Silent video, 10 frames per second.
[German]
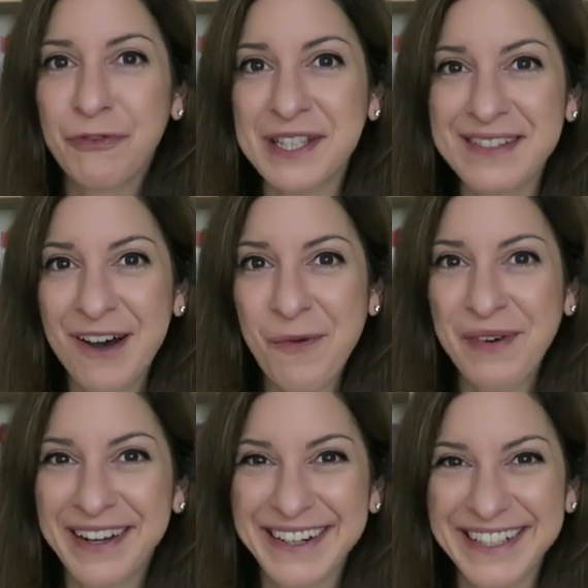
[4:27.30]

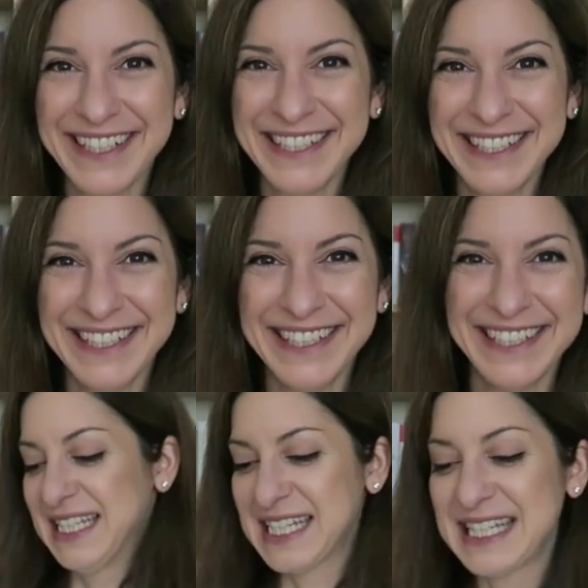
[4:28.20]
verzaubern.
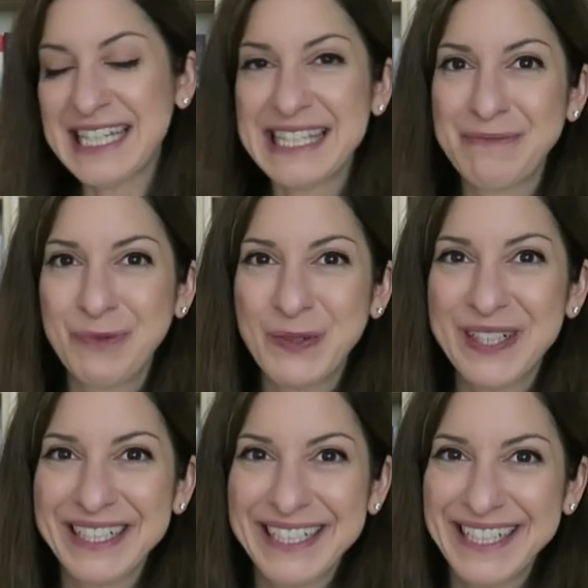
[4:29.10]
Das nächste
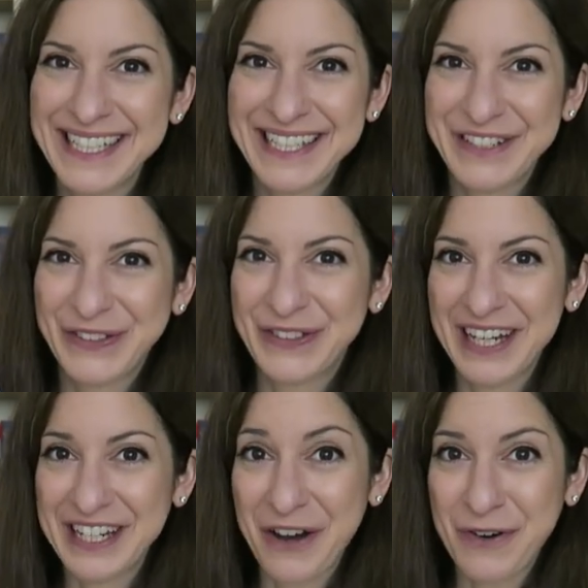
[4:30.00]
Buch ist
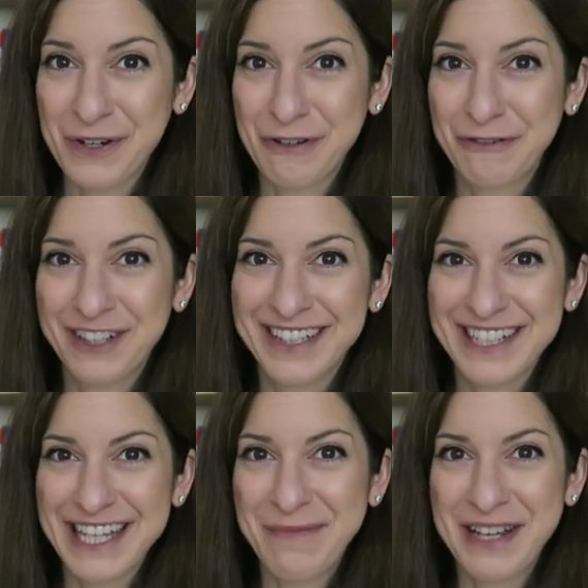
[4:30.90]
100 Augen von
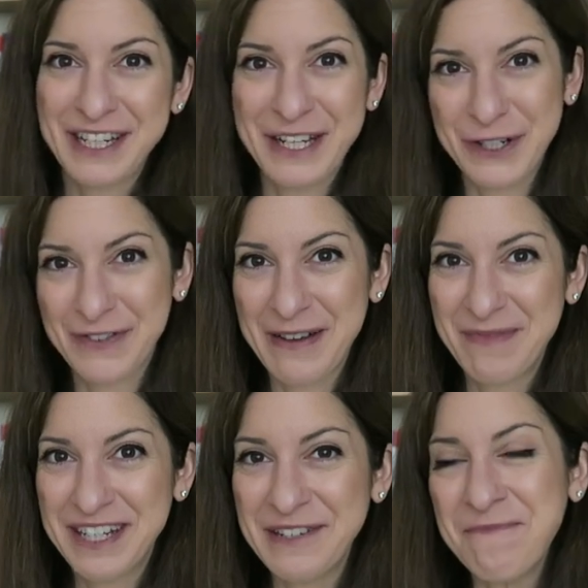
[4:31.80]
Samantha
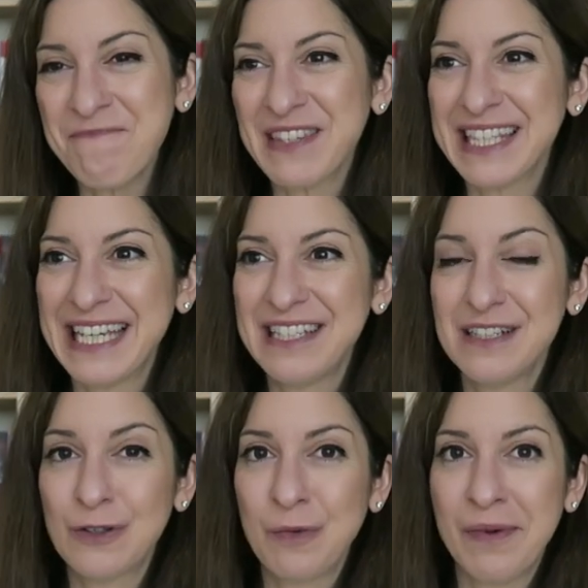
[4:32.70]
Schweblin. Es geht
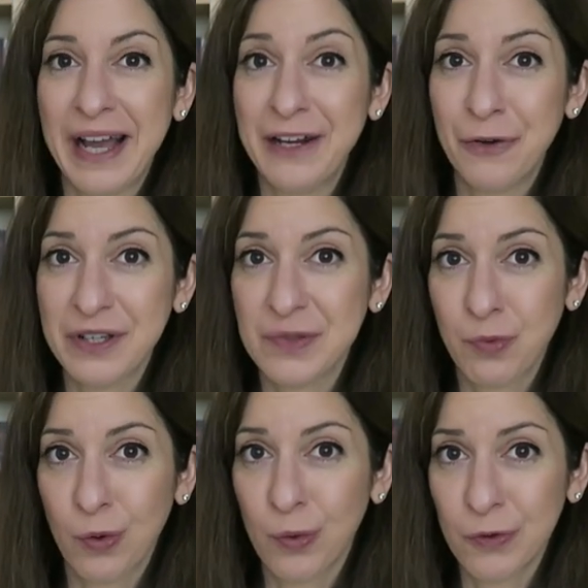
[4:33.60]
hier um ein neues
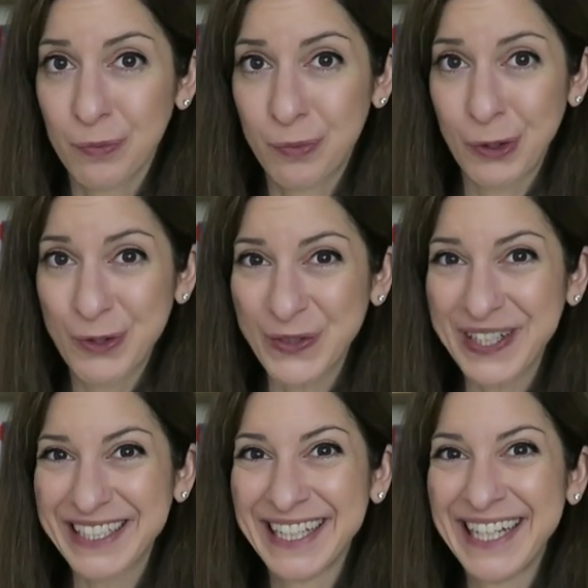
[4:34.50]
Pro
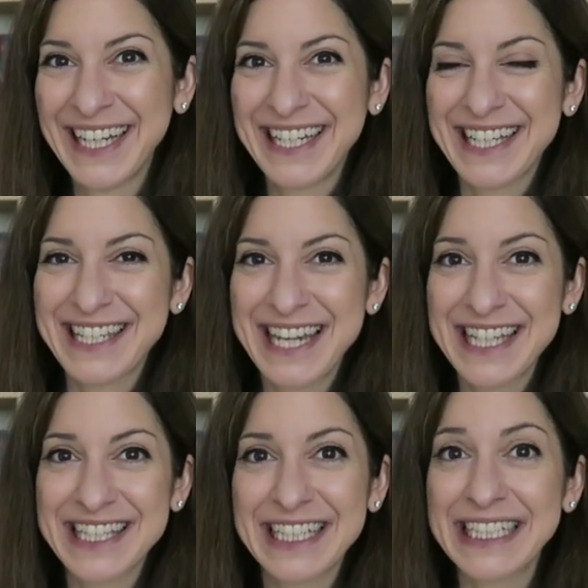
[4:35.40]
Produkt. Das
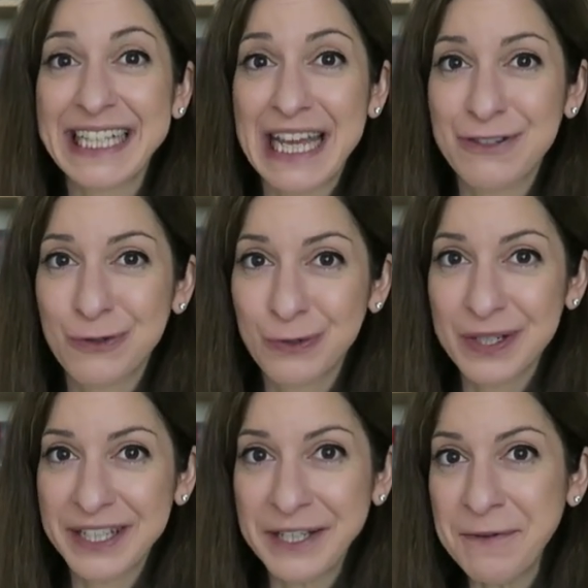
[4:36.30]
nennt sich
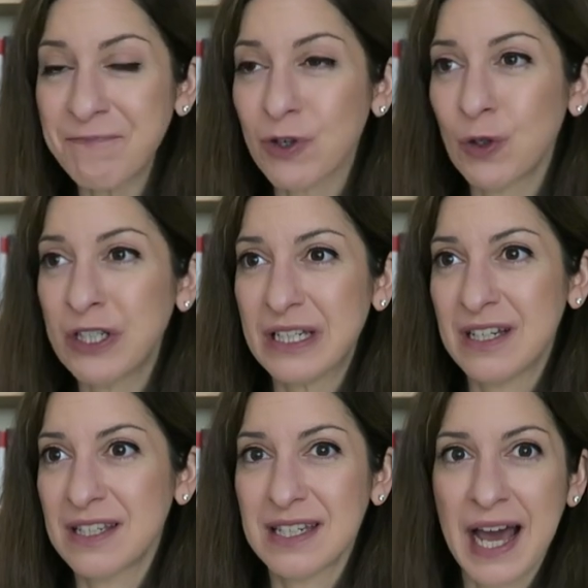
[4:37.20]
Kentucky und
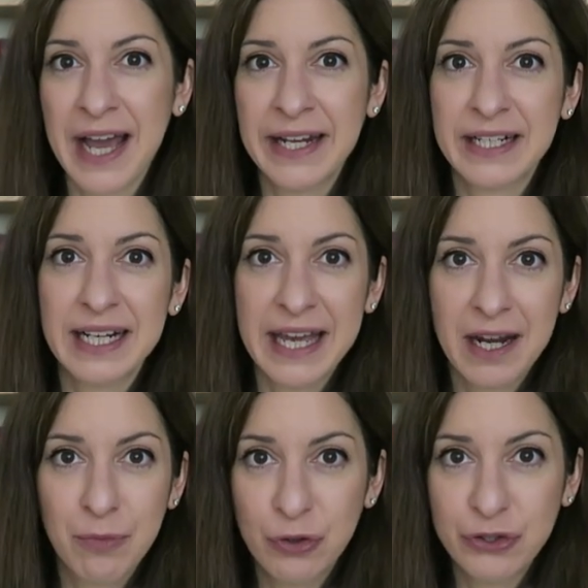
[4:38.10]
ist ein
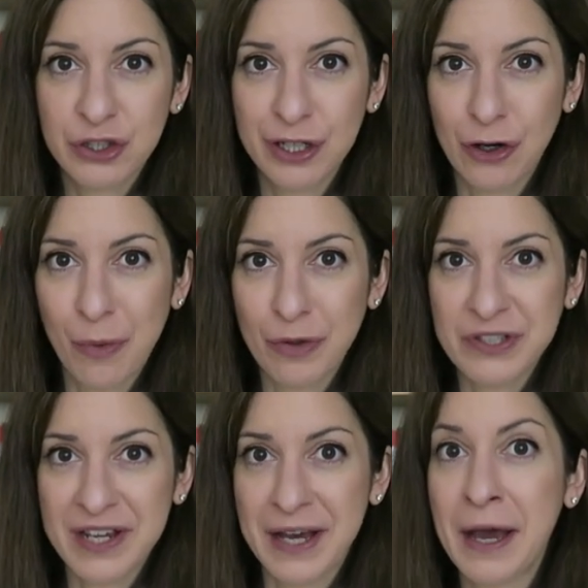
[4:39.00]
kleiner
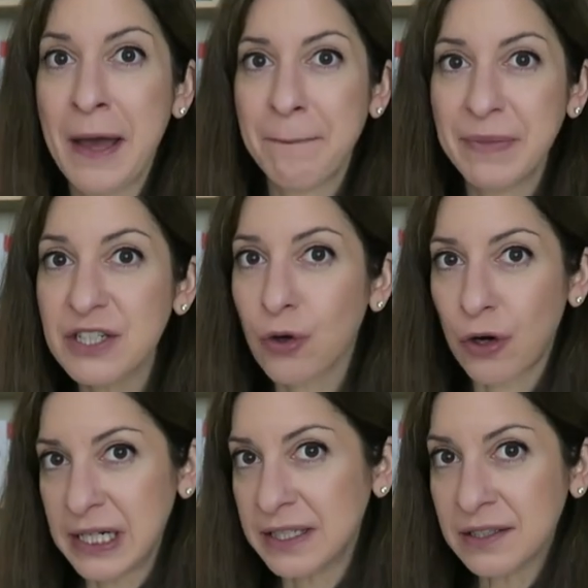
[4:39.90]
Plüschtierroboter mit
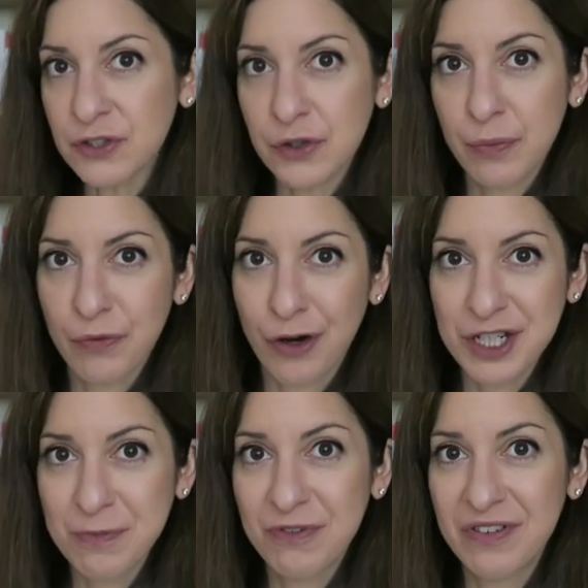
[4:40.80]
Rollen zum
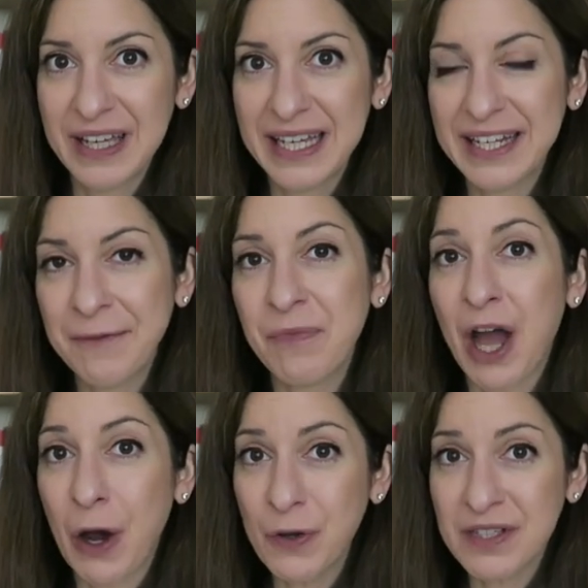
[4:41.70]
Fortbewegen,
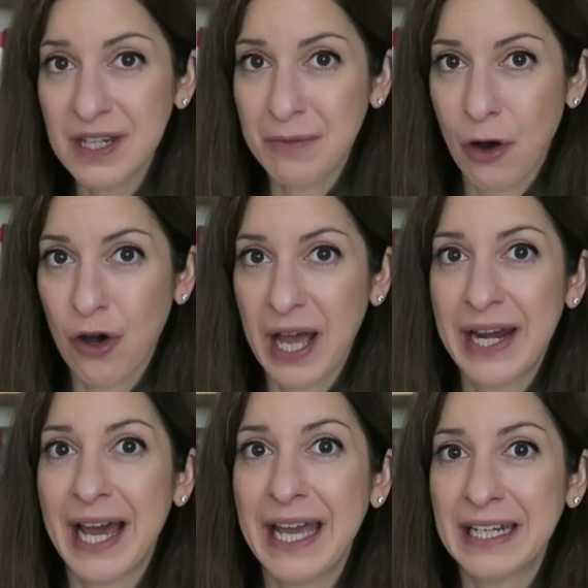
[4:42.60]
außerdem auch
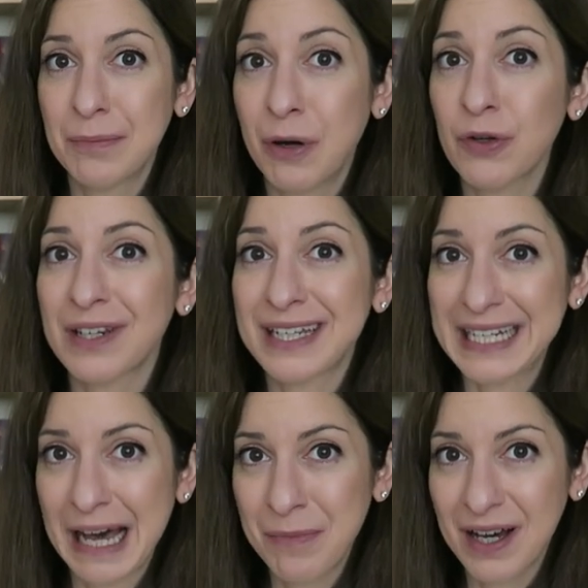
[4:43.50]
einer eingebauten
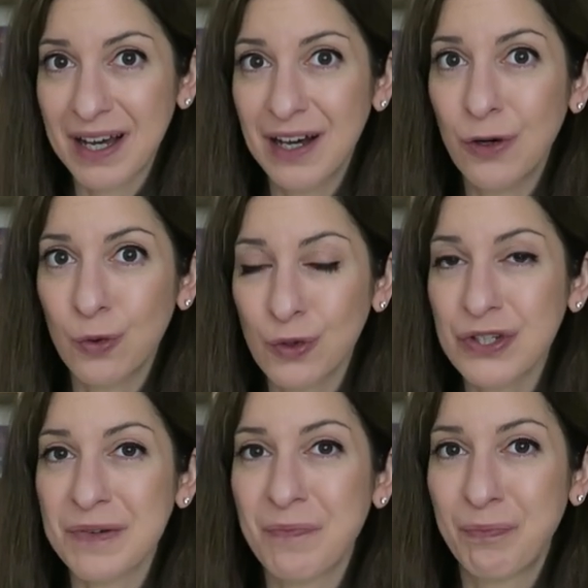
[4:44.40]
Kamera
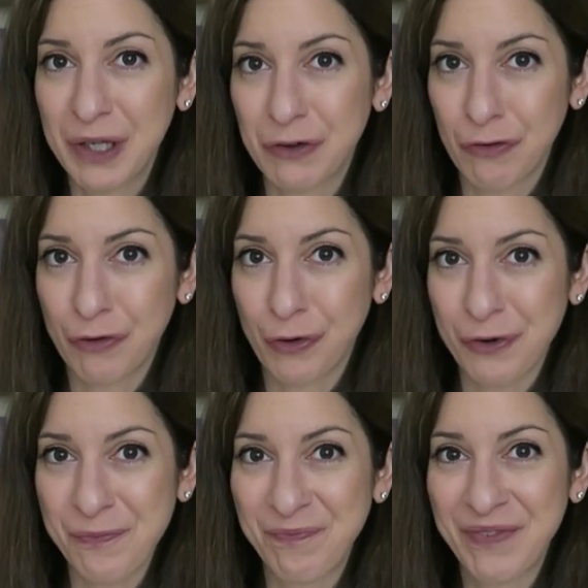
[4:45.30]
und Mikrofon.
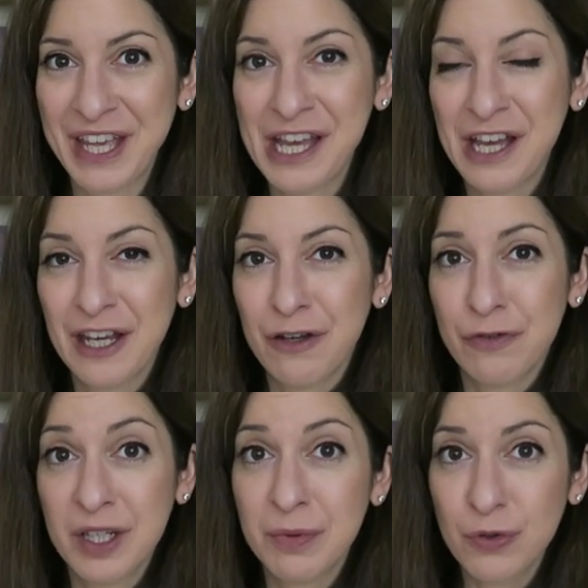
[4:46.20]

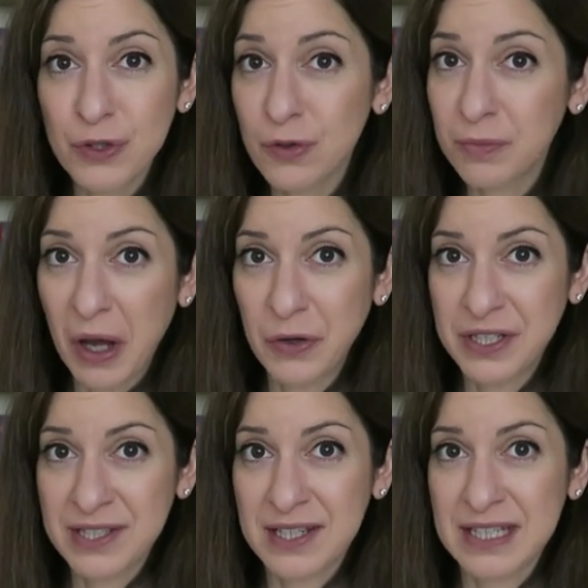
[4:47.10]
Für die Benutzung braucht
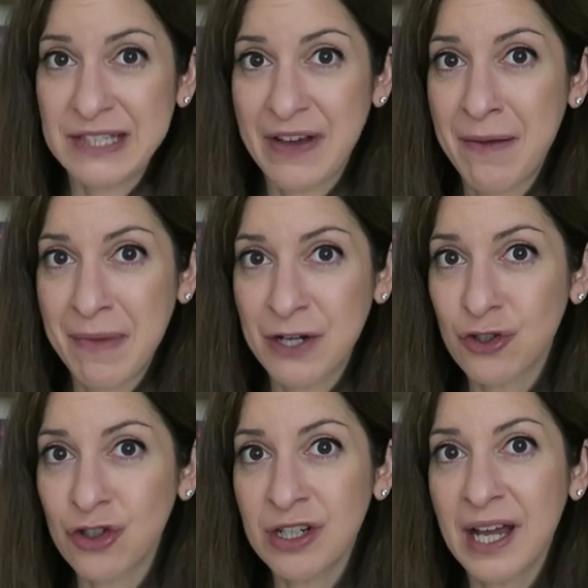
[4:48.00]
es zwei
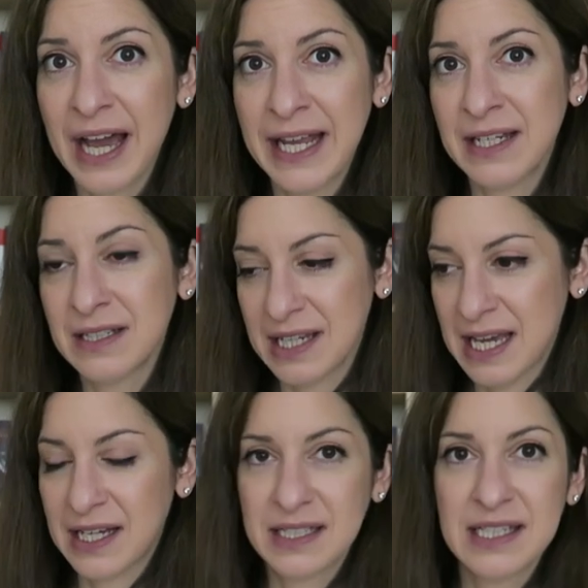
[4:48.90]
Menschen, einen,
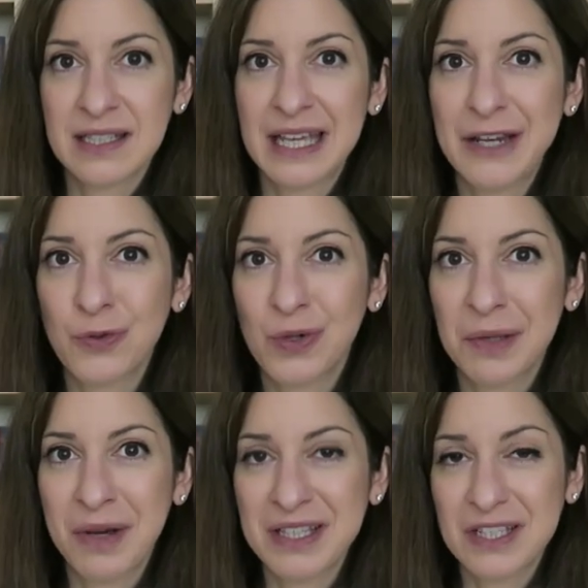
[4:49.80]
der diesen Kentucky
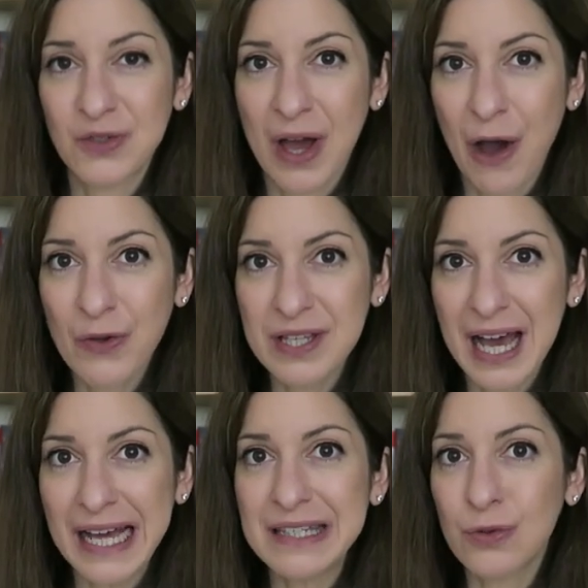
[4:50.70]
bei sich zu
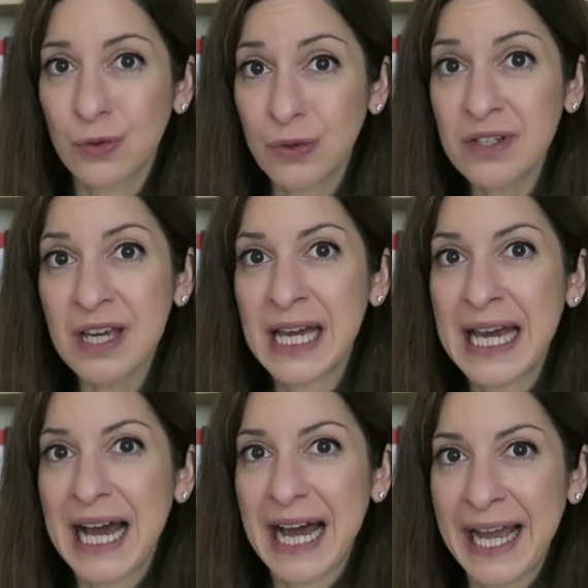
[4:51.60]
Hause hat und
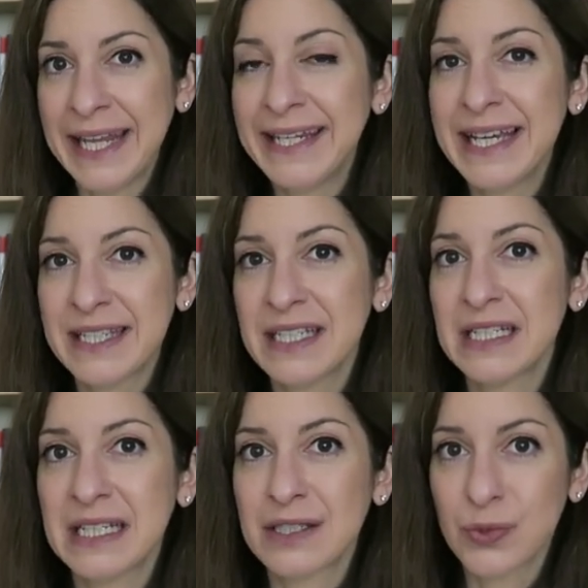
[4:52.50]
einen, der sich den